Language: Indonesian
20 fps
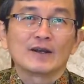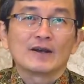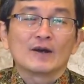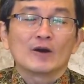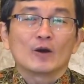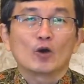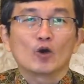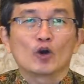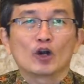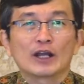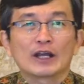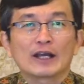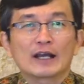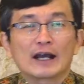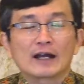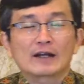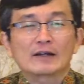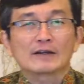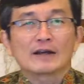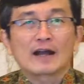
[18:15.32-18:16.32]
Oleh
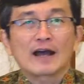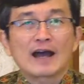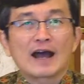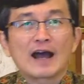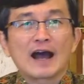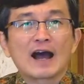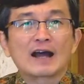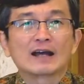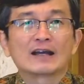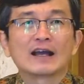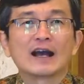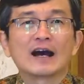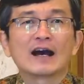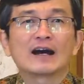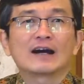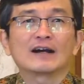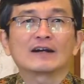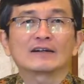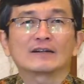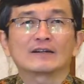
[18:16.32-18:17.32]
karena
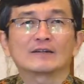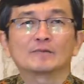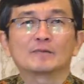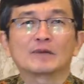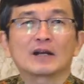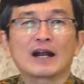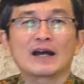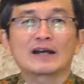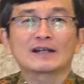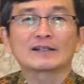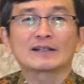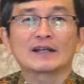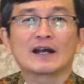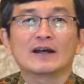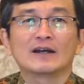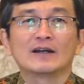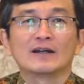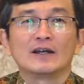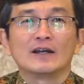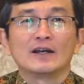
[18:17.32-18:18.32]
Hagar
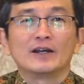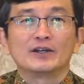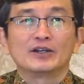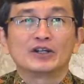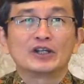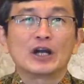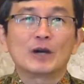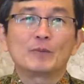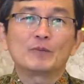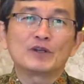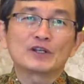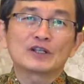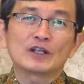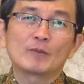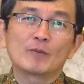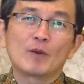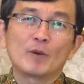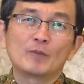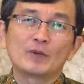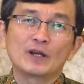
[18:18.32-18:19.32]
merasa dia bisa
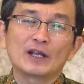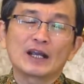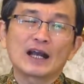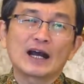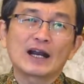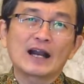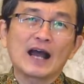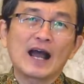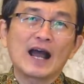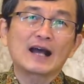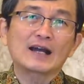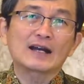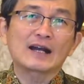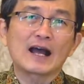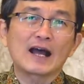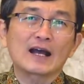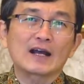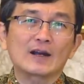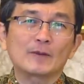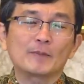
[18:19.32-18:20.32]
memberikan
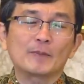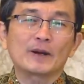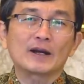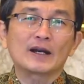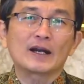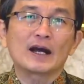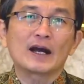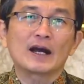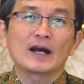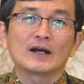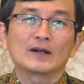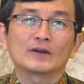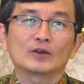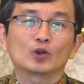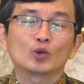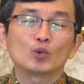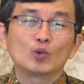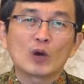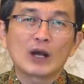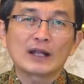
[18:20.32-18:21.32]
anak kepada
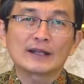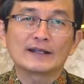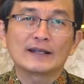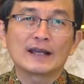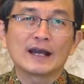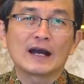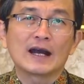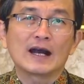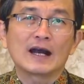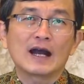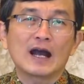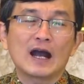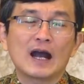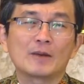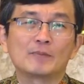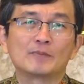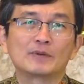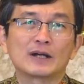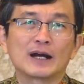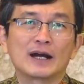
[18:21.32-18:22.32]
tuannya
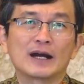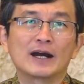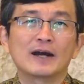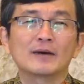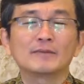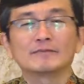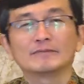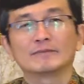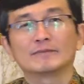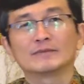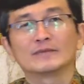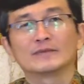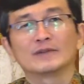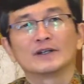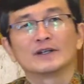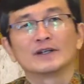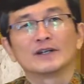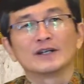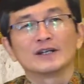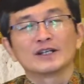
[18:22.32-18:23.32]
Abraham.
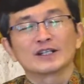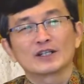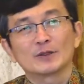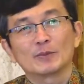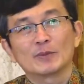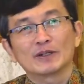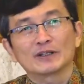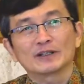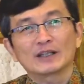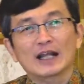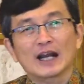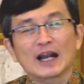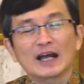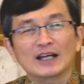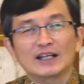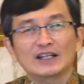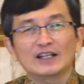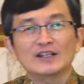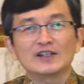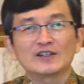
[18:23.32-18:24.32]

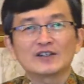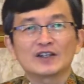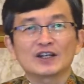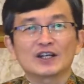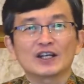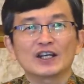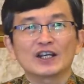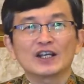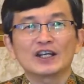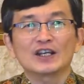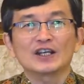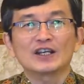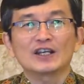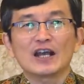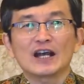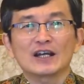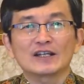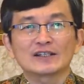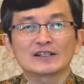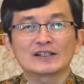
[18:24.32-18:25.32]
Sementara istri
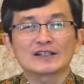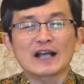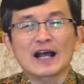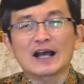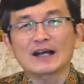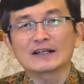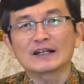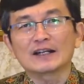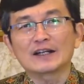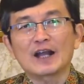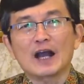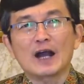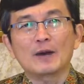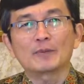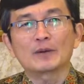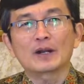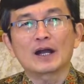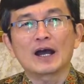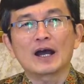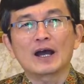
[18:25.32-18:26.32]
yang sah dari
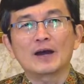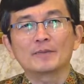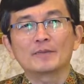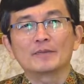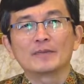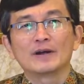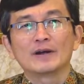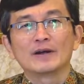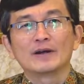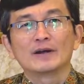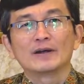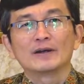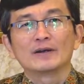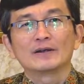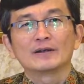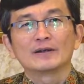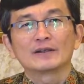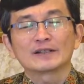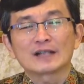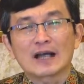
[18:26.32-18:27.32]
Abraham,
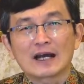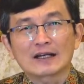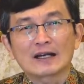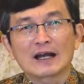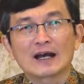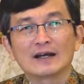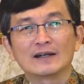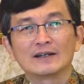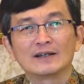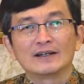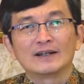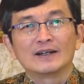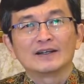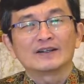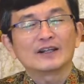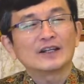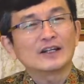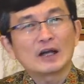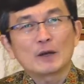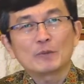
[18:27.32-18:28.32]
Sarah,
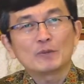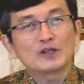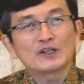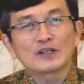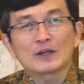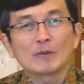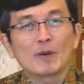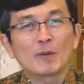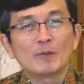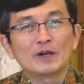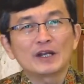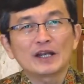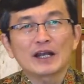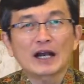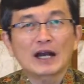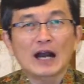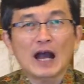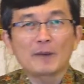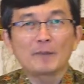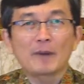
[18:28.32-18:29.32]
tidak bisa
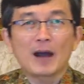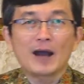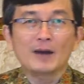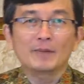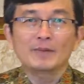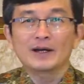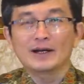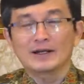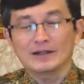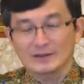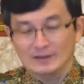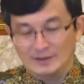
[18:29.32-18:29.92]
memberikan apa-apa.